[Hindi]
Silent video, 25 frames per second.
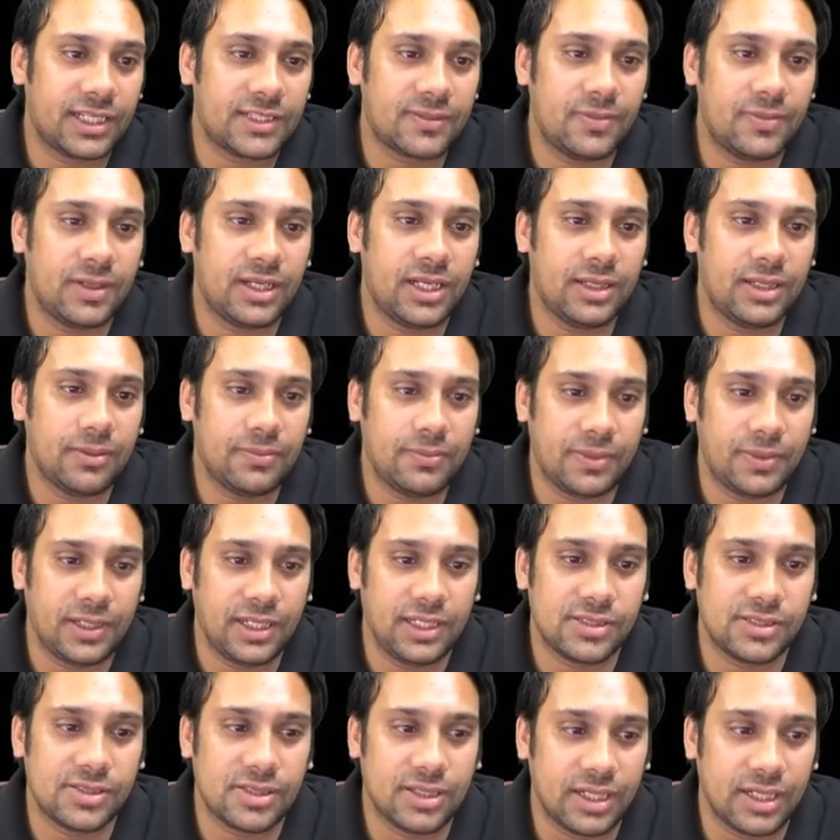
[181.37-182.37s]
एक्सप्लेनिंग
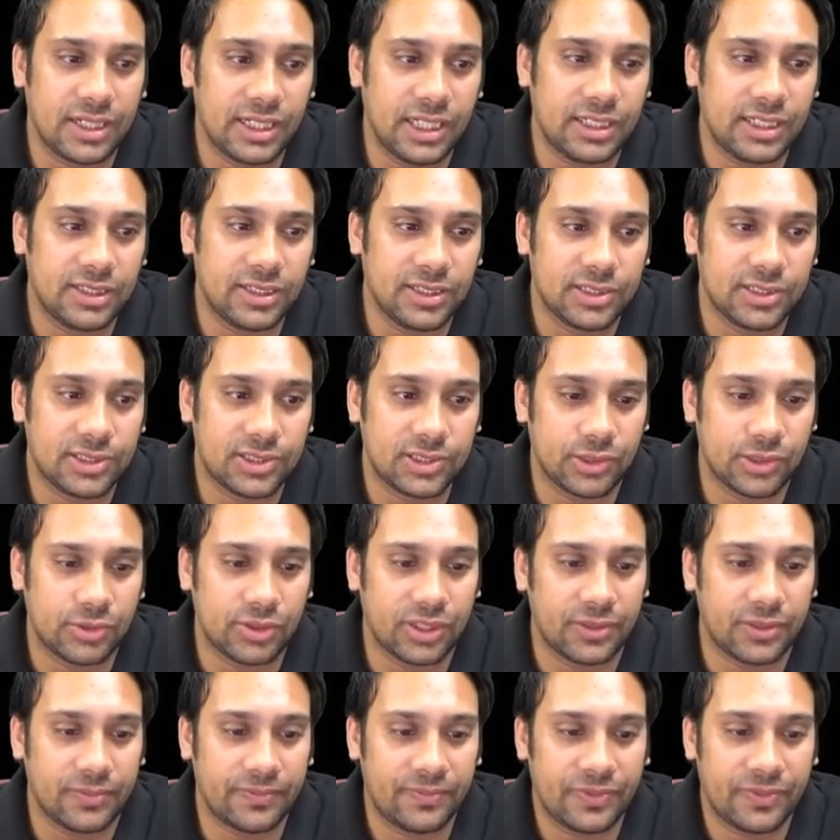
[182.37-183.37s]
प्लीज़ रीड दिस
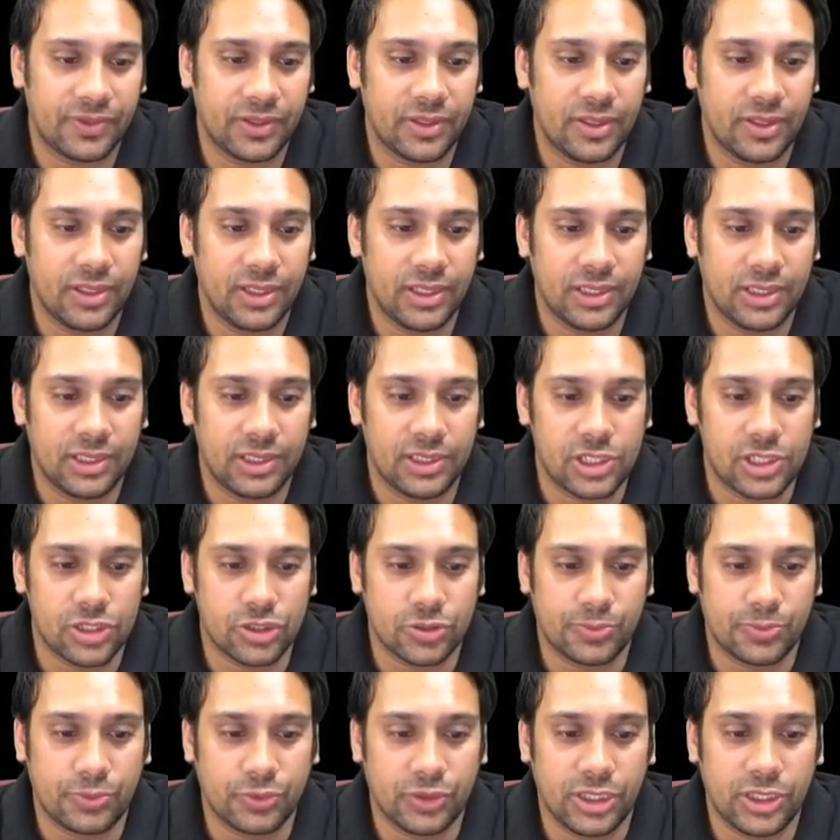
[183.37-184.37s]
थ्योरी ये
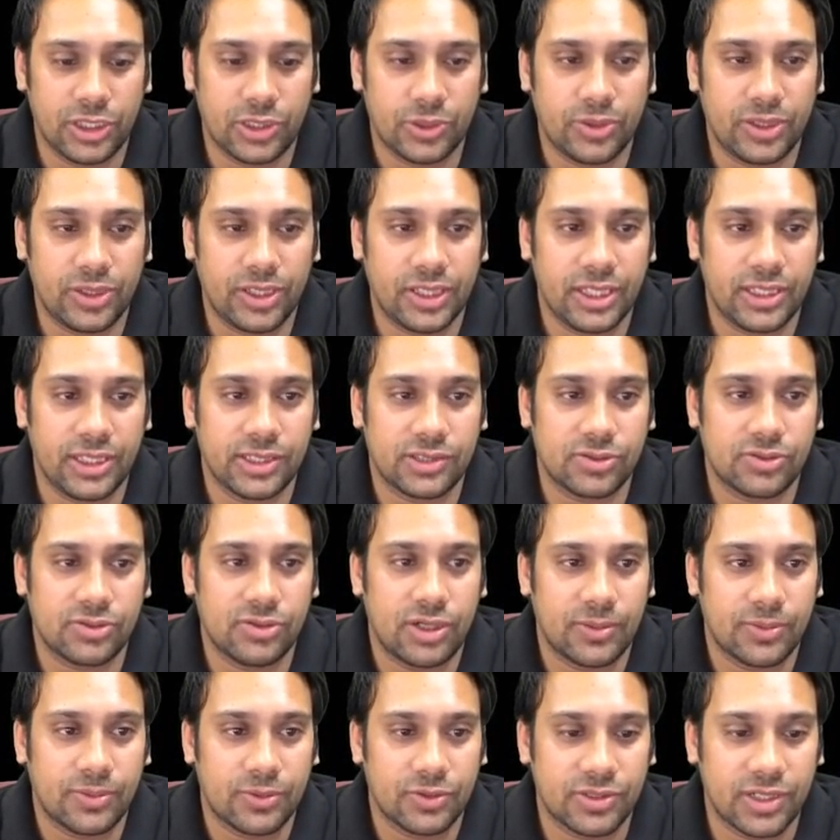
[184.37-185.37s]
जो पूरी थ्योरी है इसको
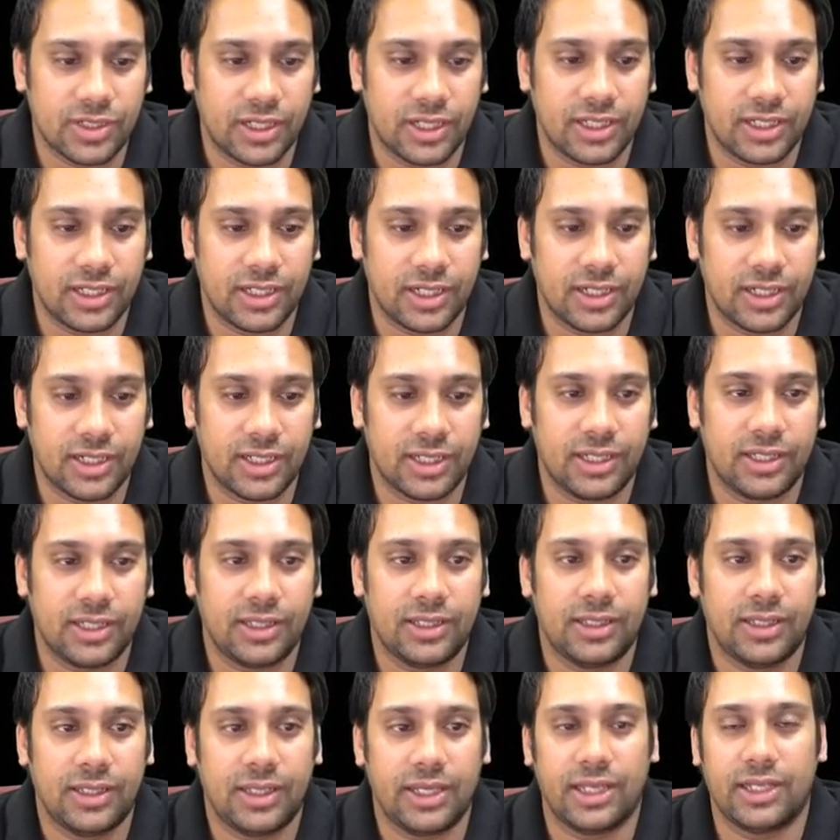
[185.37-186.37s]
आपको स्टडी करना है
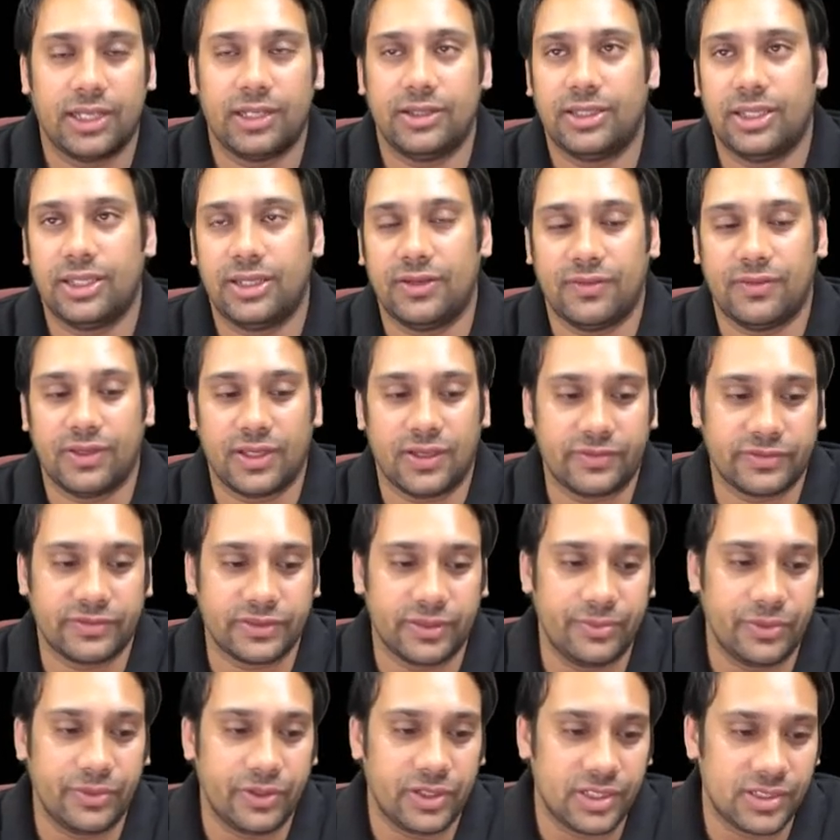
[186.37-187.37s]
एंड देन वी हैव
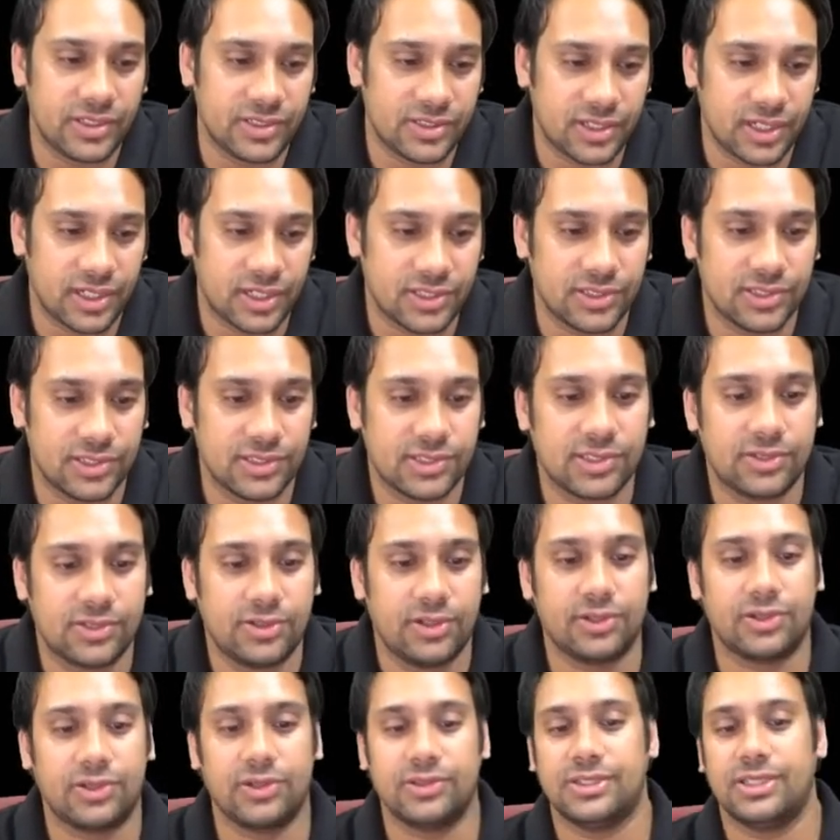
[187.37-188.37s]
कंप्यूटर इंस्ट्रक्शंस
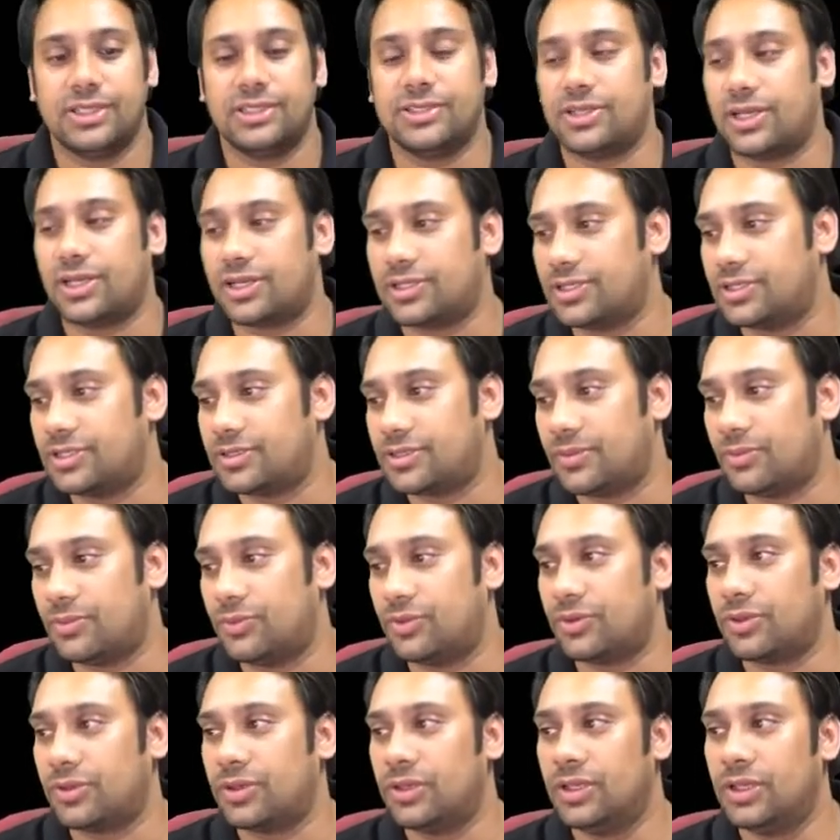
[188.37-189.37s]
कौन कौन से इंस्ट्रक्शंस हम
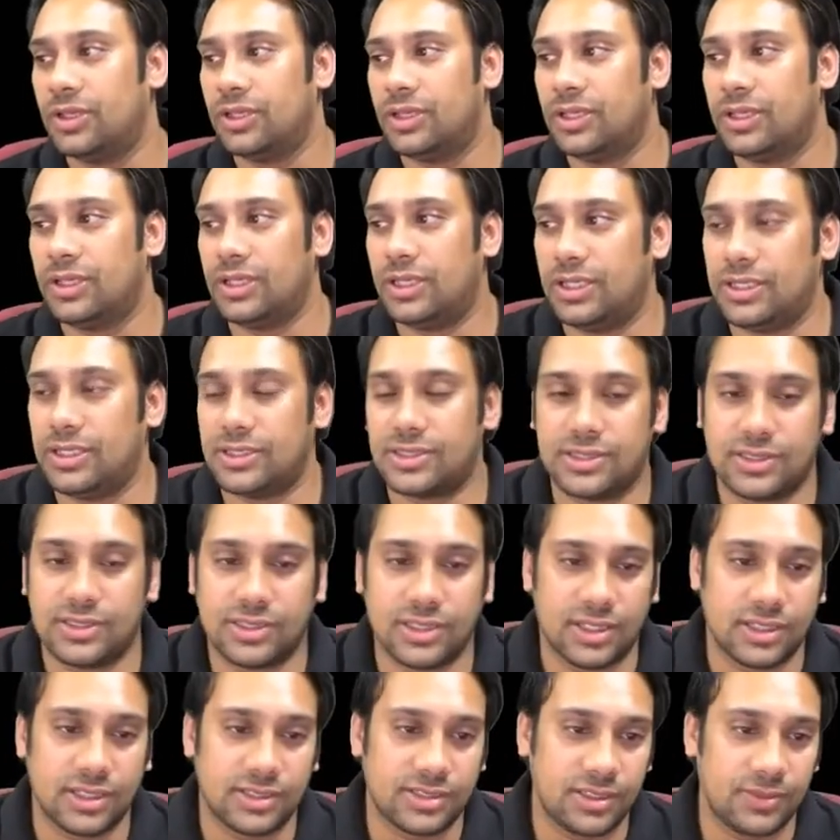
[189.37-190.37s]
लोग इस
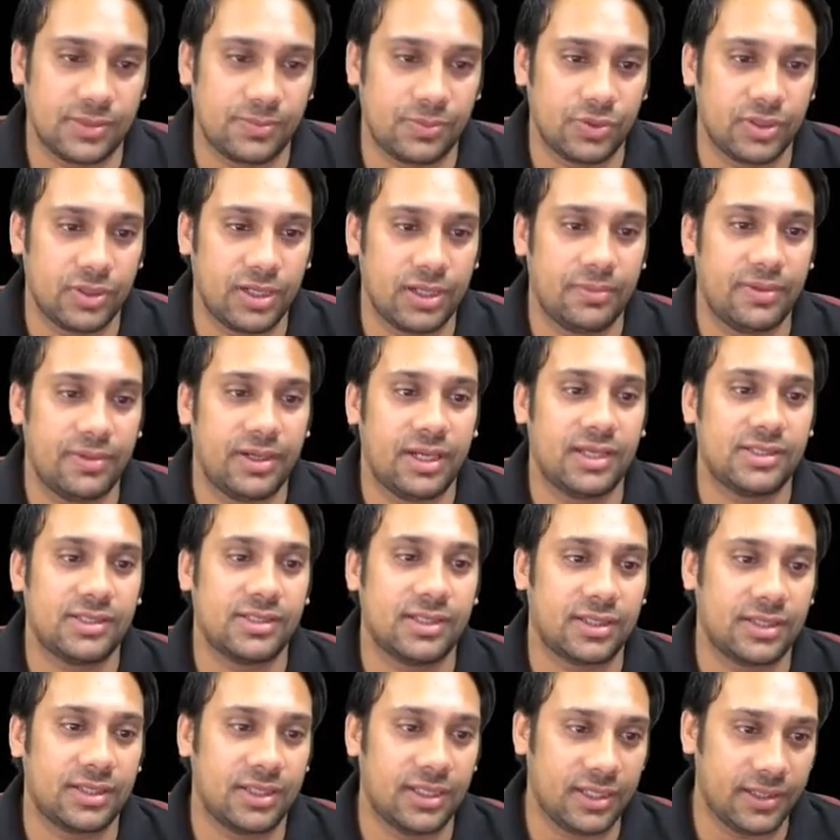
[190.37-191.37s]
सी uh, के लिए बना
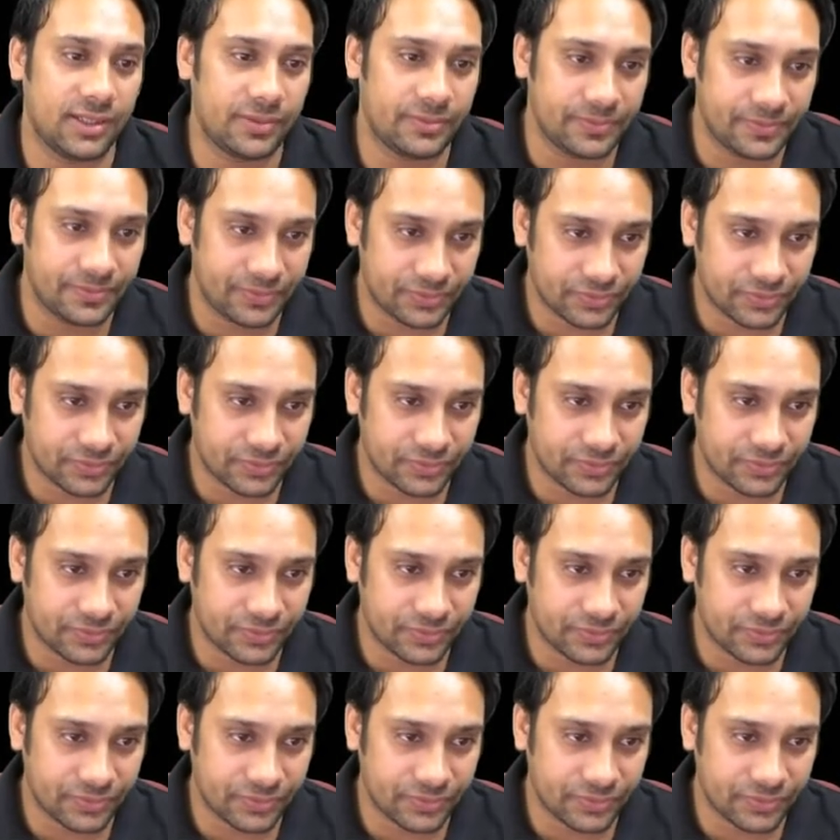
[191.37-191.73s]
सकते हैं